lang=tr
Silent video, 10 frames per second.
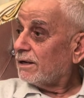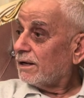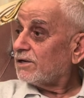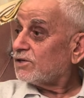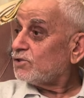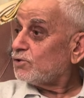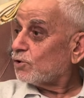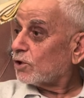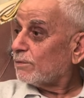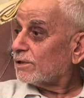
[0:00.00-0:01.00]
Yani ikinci
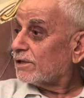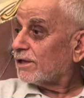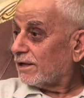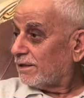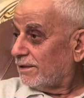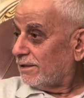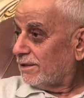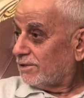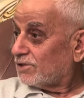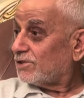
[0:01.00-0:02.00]
yoklamada da
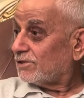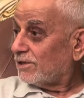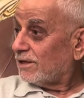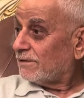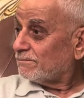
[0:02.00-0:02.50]
zikirde.